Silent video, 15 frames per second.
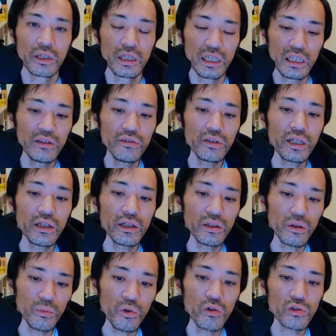いるけれど
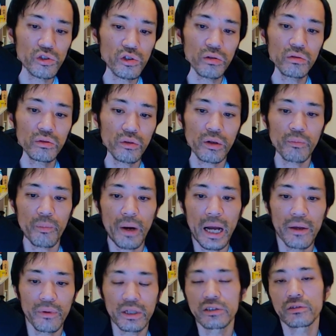も、ちょっとパイ
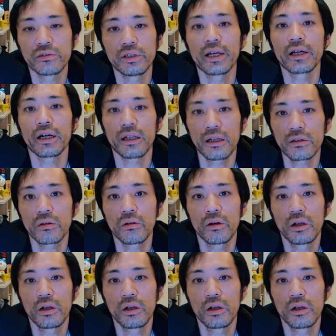は少ないかなと。